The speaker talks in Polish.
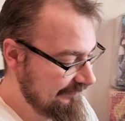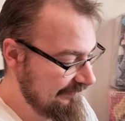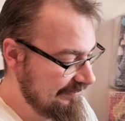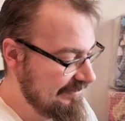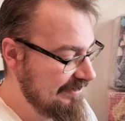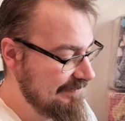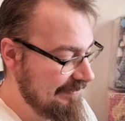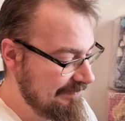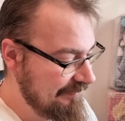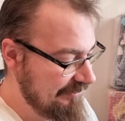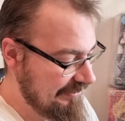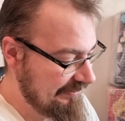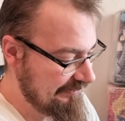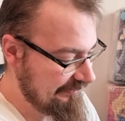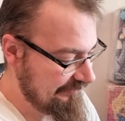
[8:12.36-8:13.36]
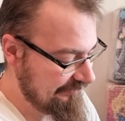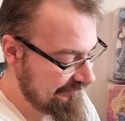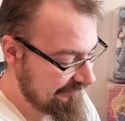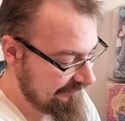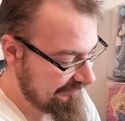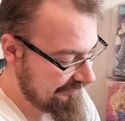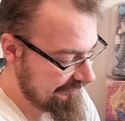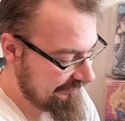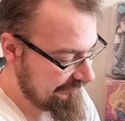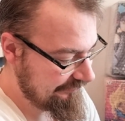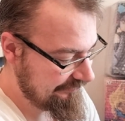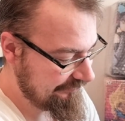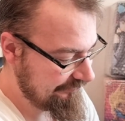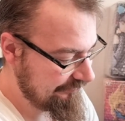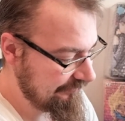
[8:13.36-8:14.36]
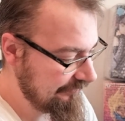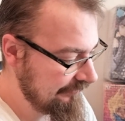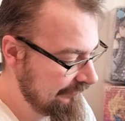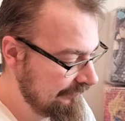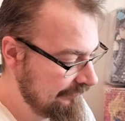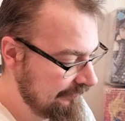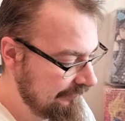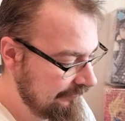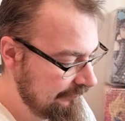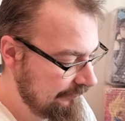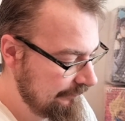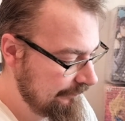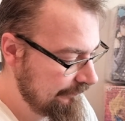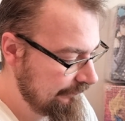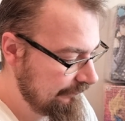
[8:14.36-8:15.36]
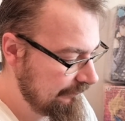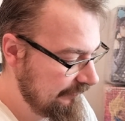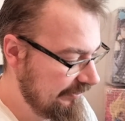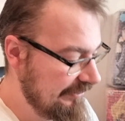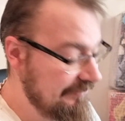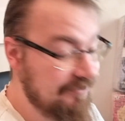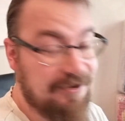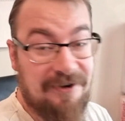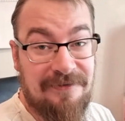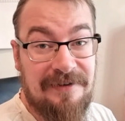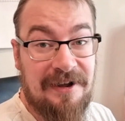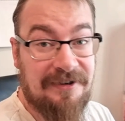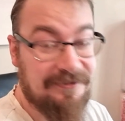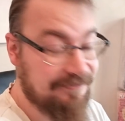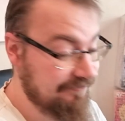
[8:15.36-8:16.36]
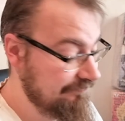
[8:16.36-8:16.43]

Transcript: Nie mam pojęcia, czy to jest jakieś coś randkowe?